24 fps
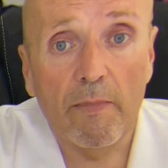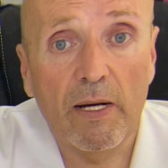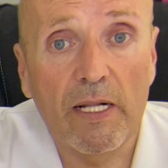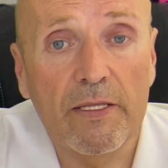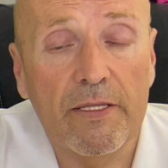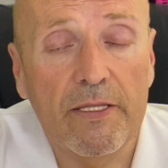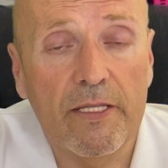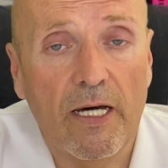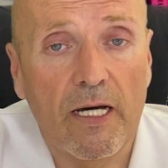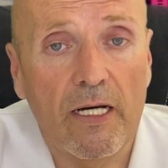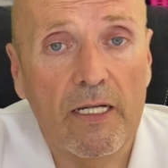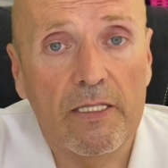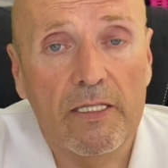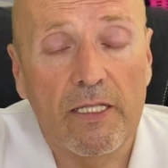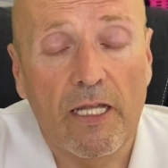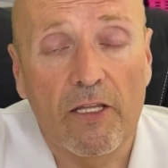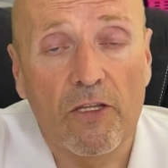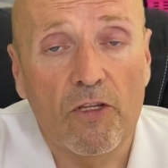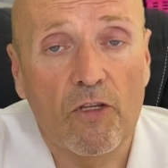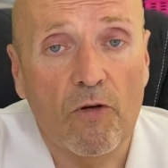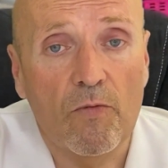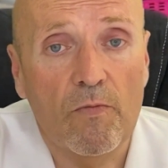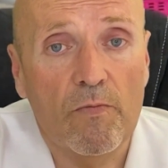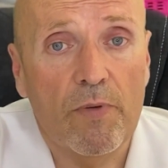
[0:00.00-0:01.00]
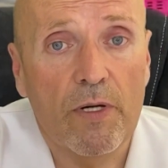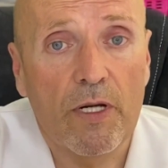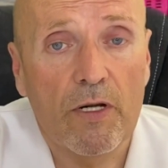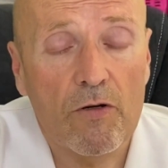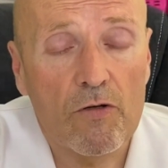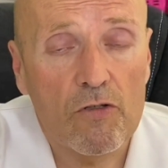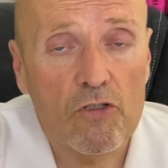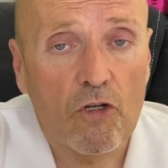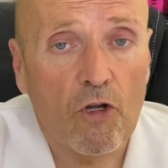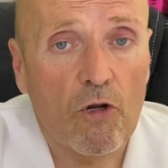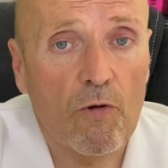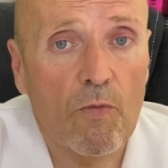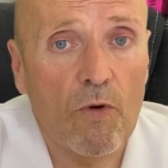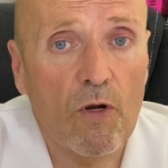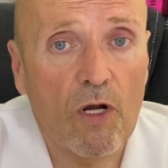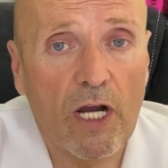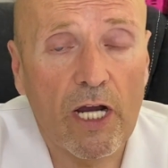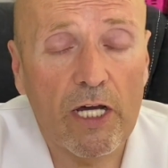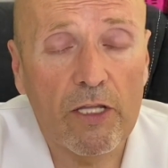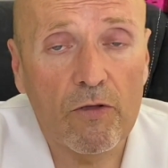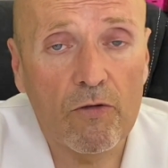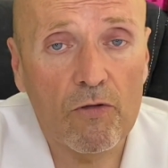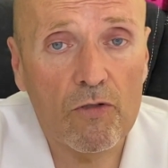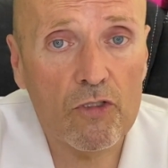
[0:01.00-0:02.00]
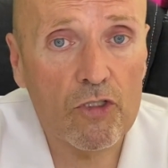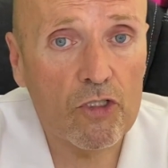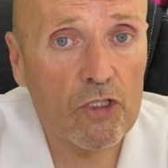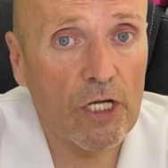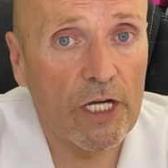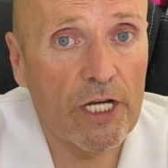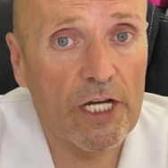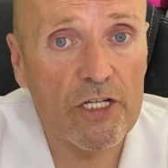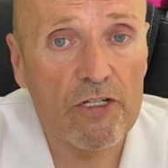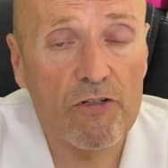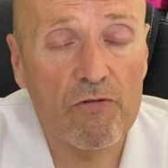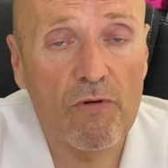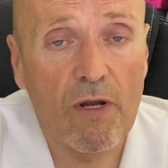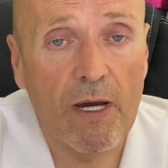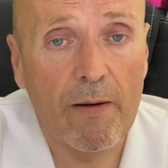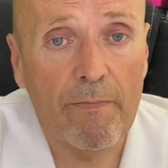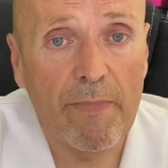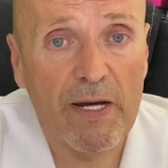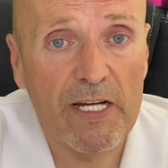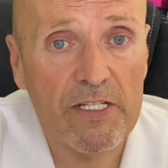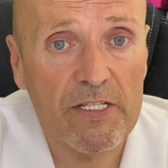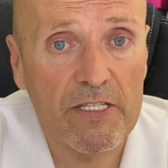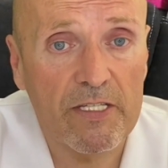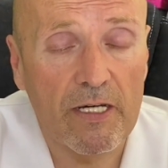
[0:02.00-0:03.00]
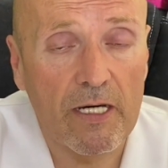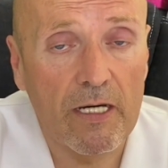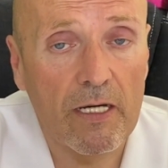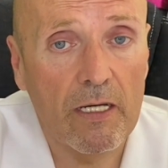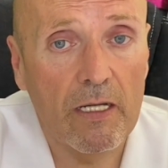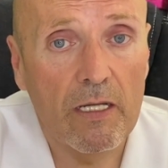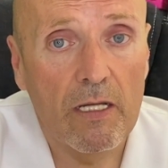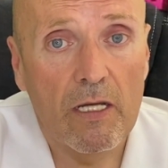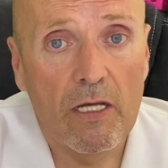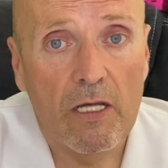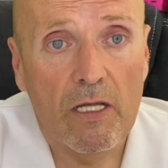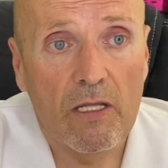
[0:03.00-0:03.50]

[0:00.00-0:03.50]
malta, tanto en perros como en gatos, es una pasta